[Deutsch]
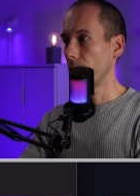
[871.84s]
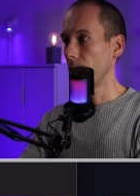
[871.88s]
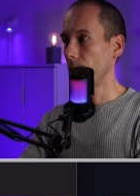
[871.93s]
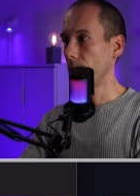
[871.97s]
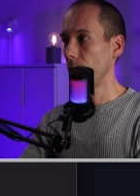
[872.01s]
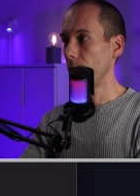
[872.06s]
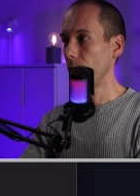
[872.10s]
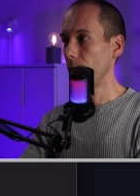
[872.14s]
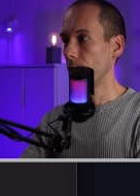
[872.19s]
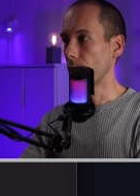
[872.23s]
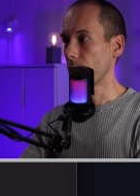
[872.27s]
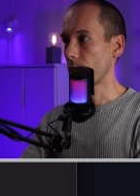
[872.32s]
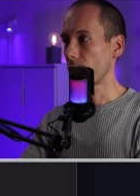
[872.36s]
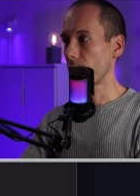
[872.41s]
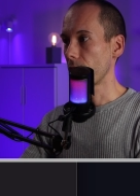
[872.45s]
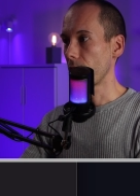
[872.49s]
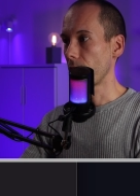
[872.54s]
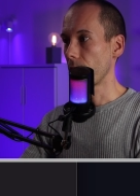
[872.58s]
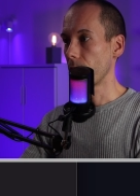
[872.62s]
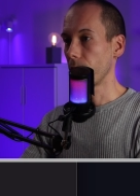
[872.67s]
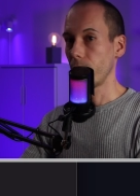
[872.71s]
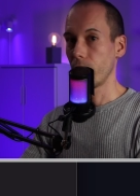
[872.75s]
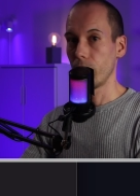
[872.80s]

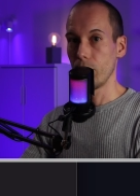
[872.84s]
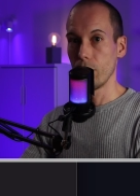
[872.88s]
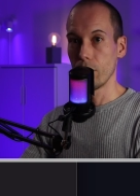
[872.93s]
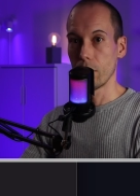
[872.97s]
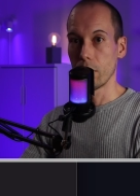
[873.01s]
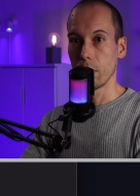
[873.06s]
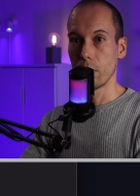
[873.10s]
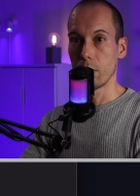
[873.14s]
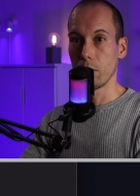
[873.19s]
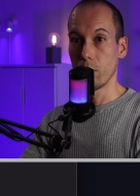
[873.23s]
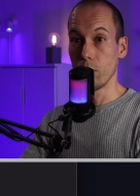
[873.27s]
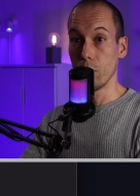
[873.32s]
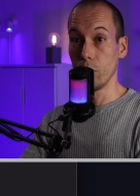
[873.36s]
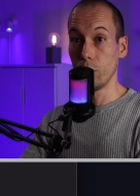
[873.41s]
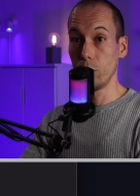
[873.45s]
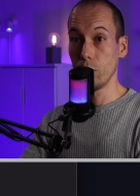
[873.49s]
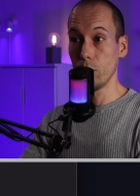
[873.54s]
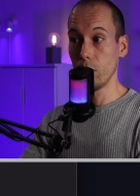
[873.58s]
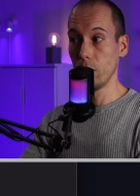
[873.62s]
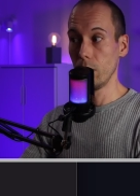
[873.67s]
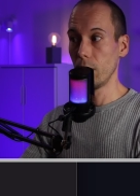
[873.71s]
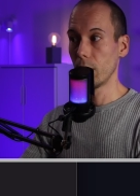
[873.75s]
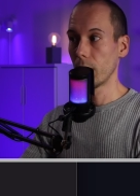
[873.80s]
M für
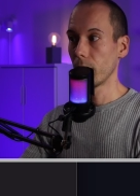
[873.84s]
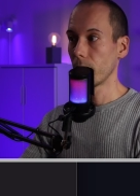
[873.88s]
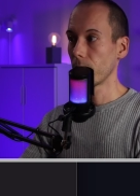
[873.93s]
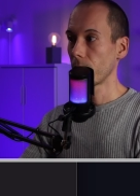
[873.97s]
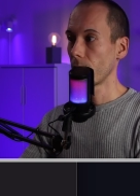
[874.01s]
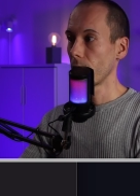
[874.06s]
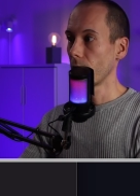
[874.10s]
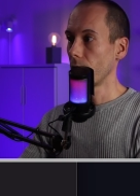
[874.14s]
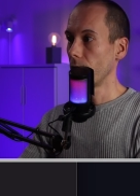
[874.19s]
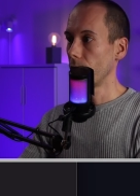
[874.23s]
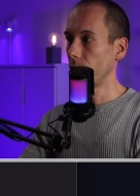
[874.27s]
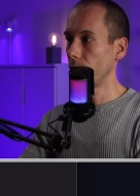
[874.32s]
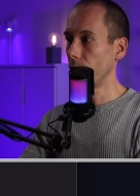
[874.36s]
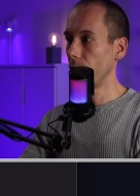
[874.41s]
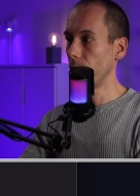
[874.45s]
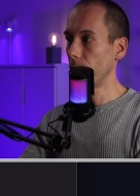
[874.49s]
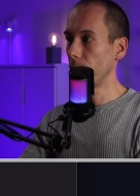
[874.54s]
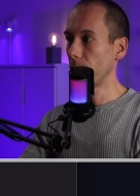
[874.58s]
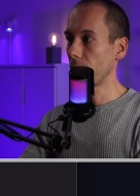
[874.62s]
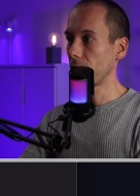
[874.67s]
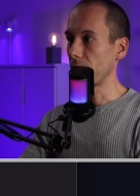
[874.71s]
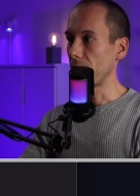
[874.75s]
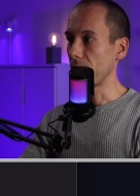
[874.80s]
Modul
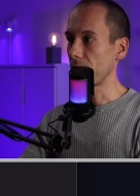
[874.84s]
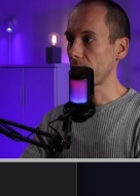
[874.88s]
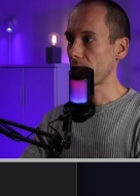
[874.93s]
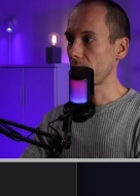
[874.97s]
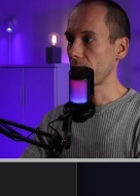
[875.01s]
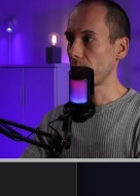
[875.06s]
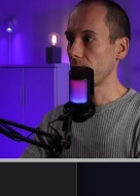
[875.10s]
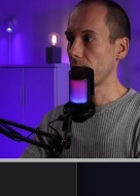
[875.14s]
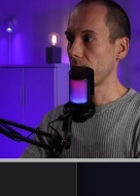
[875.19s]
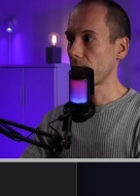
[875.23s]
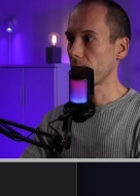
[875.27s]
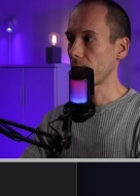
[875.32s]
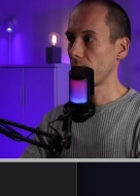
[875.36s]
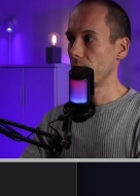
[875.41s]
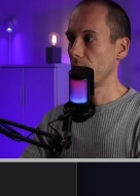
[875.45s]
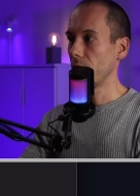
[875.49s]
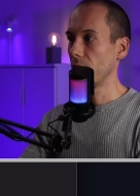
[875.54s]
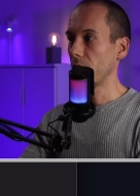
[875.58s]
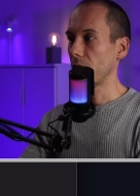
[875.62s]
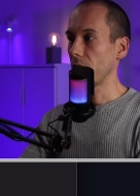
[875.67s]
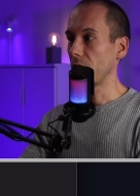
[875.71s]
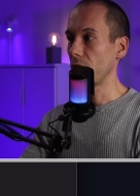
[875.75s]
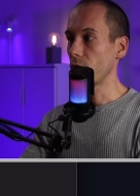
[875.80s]
Flipper Nested
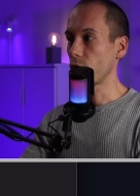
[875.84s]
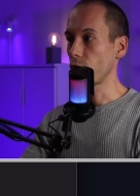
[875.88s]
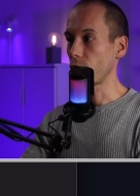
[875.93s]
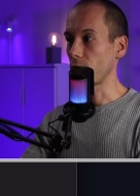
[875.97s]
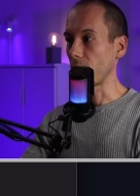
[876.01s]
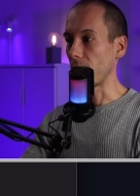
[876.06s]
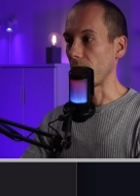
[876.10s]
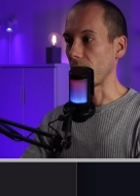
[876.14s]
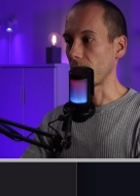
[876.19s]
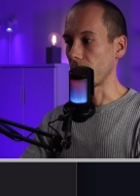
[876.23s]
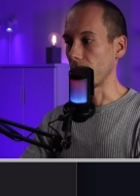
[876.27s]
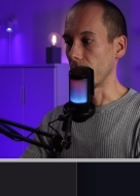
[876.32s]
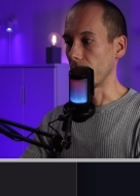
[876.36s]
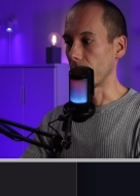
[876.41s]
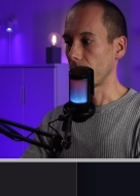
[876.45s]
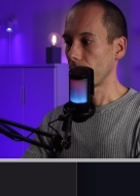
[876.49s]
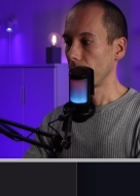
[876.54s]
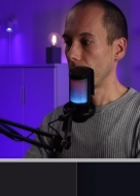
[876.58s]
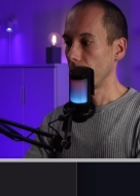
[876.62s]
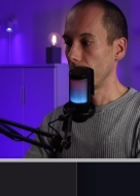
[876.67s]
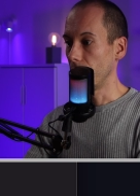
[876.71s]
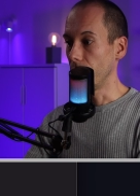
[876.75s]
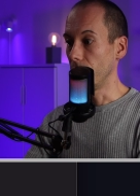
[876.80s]

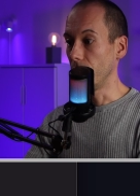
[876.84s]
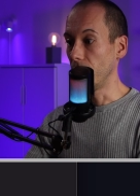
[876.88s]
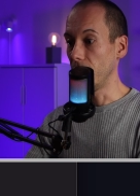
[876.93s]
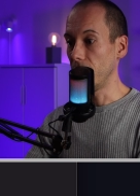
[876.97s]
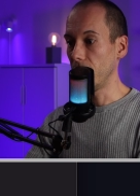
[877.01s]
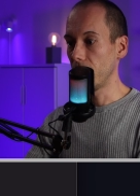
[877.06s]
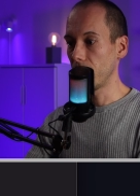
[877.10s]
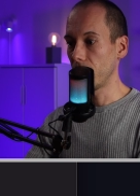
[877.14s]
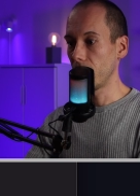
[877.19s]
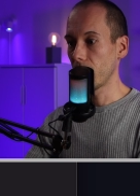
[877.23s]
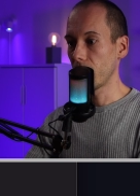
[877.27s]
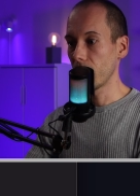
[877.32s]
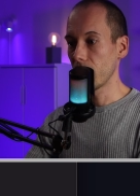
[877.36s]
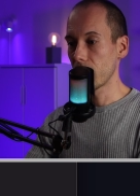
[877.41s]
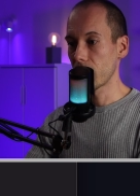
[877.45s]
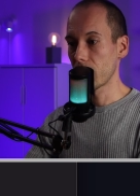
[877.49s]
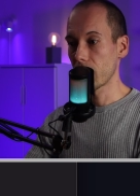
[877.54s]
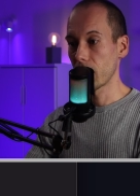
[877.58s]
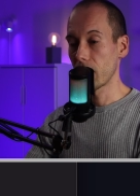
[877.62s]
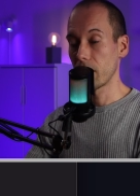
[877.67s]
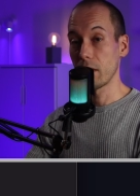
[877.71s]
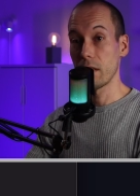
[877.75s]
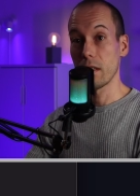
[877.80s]
gestartet. Wichtig
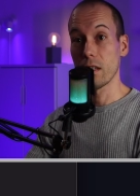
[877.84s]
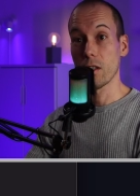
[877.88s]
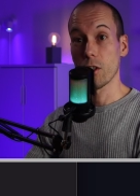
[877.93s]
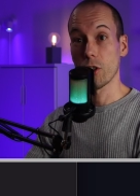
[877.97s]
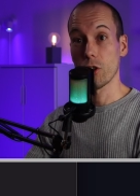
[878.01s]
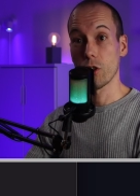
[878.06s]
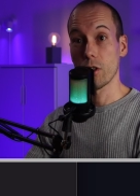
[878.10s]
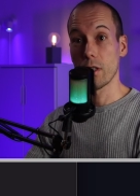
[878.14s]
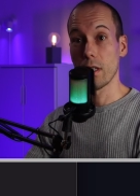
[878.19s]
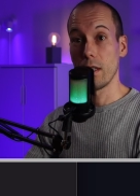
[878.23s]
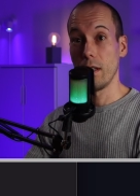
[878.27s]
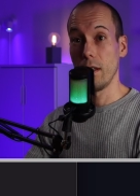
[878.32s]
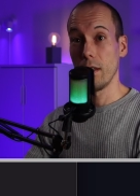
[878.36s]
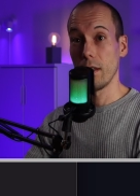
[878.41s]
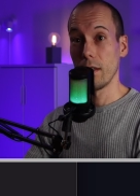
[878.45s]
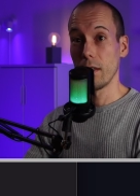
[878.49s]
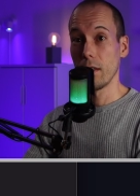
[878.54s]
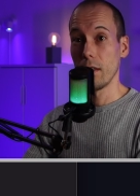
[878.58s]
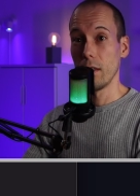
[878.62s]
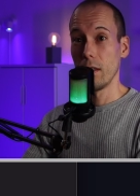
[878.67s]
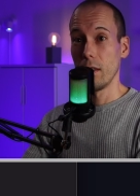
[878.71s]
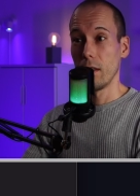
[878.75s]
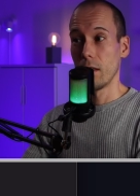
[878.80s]
ist an der
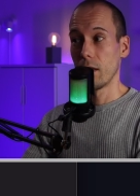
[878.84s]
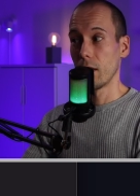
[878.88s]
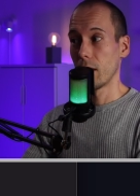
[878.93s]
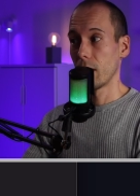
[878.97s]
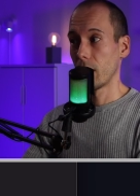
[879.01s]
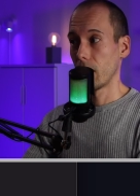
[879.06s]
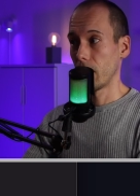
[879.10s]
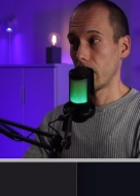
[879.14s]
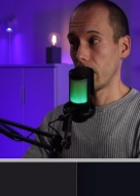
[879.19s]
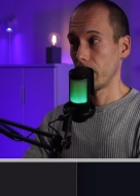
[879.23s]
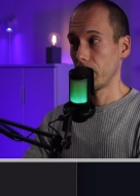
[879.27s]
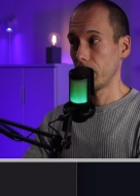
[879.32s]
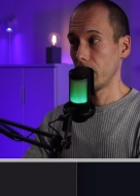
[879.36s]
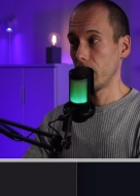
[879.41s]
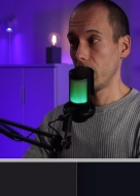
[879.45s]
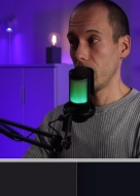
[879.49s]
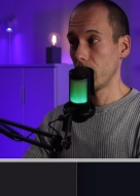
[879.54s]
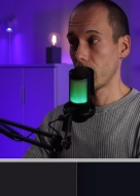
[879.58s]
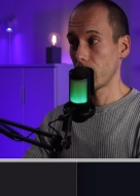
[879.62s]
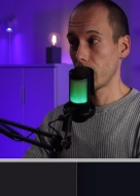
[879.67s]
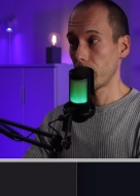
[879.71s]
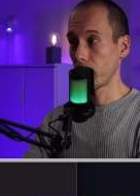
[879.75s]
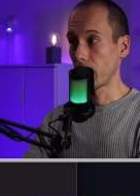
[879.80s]
Stelle, ähm,
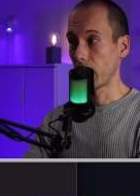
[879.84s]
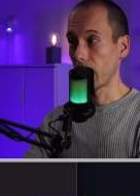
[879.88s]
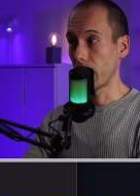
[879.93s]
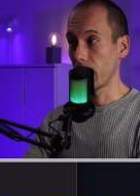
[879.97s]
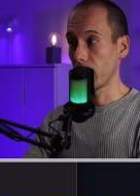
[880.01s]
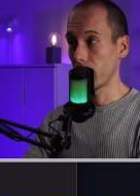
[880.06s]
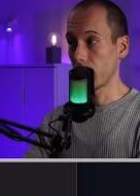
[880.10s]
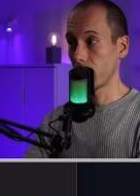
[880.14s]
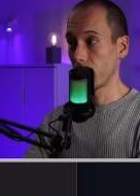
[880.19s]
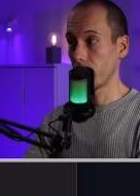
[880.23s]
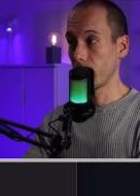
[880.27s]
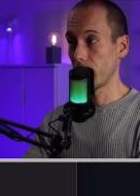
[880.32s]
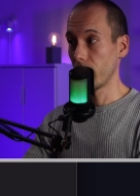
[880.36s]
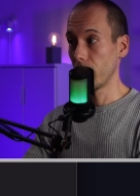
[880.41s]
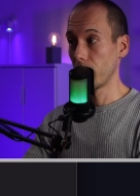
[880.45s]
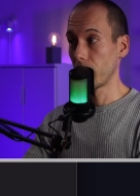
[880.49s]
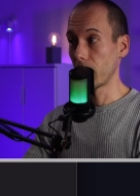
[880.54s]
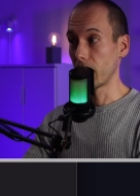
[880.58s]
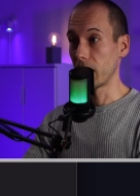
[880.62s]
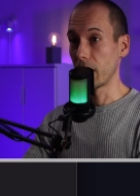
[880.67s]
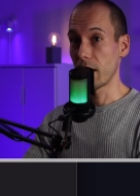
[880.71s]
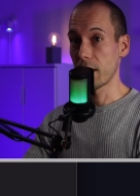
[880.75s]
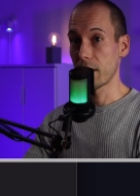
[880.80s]
diese Python
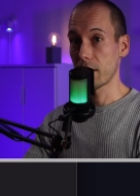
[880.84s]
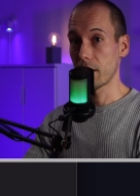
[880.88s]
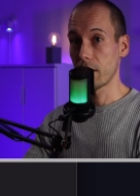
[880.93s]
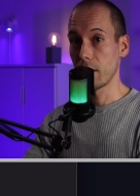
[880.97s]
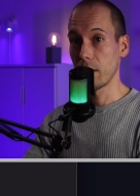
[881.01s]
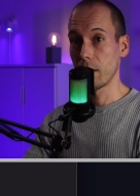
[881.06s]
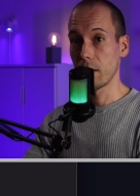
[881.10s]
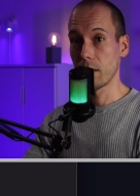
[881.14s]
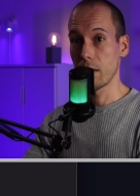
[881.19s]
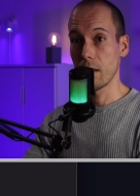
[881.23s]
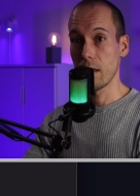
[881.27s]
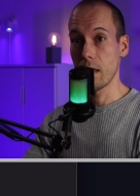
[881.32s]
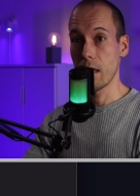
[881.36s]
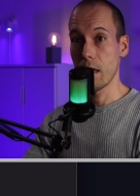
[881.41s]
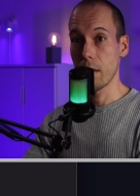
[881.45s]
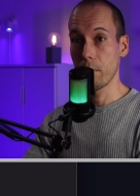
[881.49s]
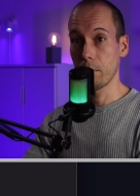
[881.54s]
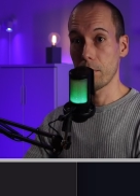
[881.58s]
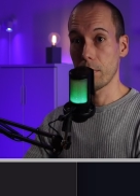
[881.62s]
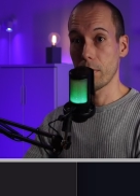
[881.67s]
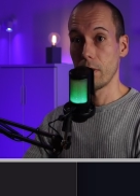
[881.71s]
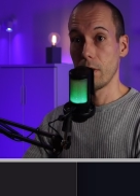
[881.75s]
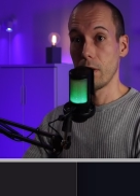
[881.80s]
Flipper Nested
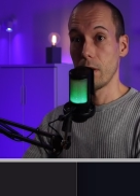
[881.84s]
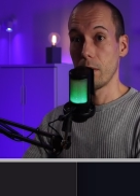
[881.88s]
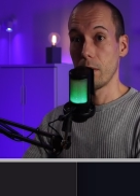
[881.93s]
App